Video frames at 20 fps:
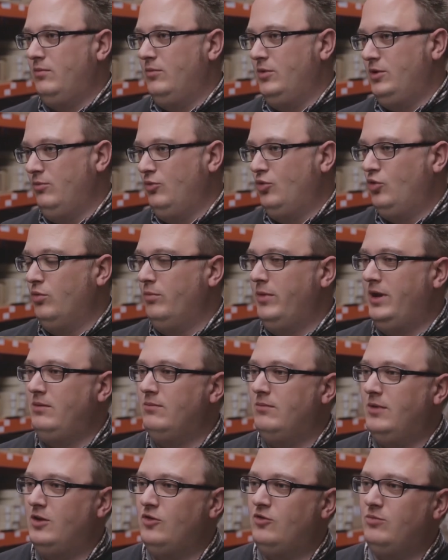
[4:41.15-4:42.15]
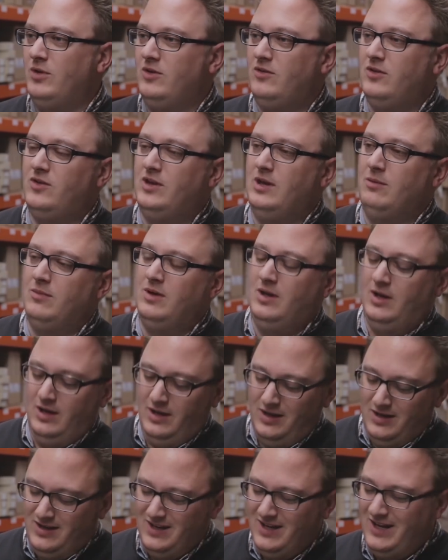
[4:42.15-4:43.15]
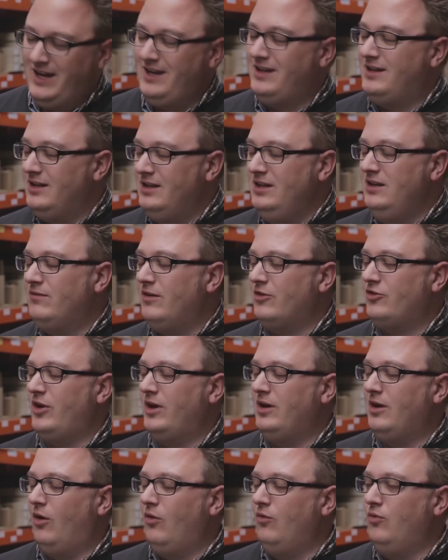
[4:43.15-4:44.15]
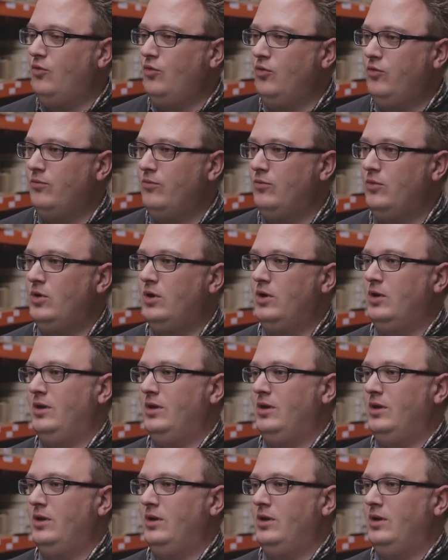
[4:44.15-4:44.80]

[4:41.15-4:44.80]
mit dem Dokumentenmanagementsystem direkt den Lieferschein aufrufen,